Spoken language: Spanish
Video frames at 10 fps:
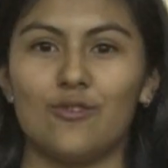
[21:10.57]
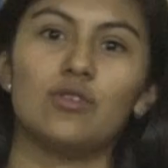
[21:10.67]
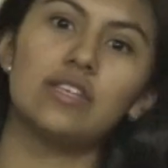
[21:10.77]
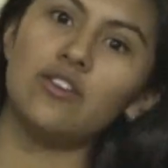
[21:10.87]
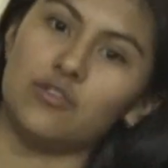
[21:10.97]
No
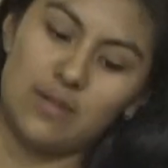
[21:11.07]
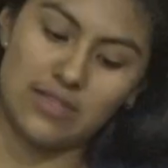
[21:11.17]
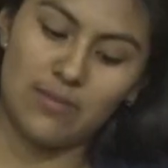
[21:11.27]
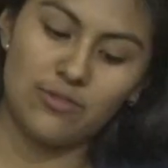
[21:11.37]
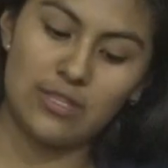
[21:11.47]
es que nos
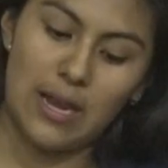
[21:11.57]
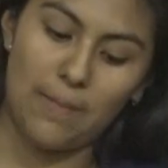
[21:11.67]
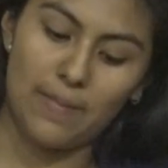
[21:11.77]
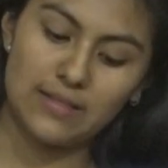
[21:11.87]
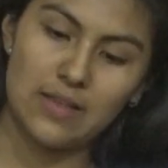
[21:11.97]
metamos en la
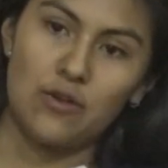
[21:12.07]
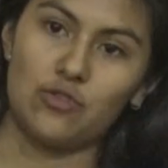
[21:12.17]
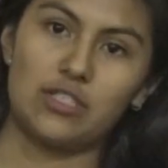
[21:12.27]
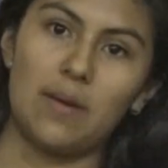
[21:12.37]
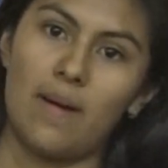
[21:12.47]
panza de
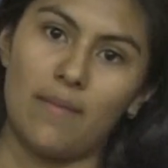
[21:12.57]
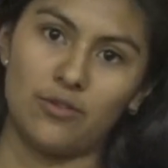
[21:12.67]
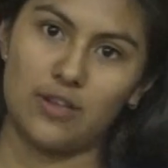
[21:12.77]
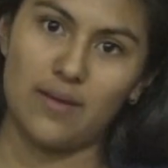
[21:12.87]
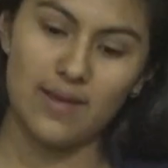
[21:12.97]
nuestra mamá
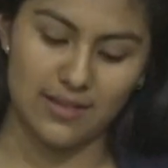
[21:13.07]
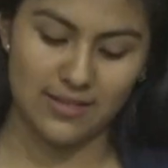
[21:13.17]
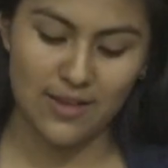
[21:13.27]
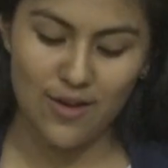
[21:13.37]
otra vez.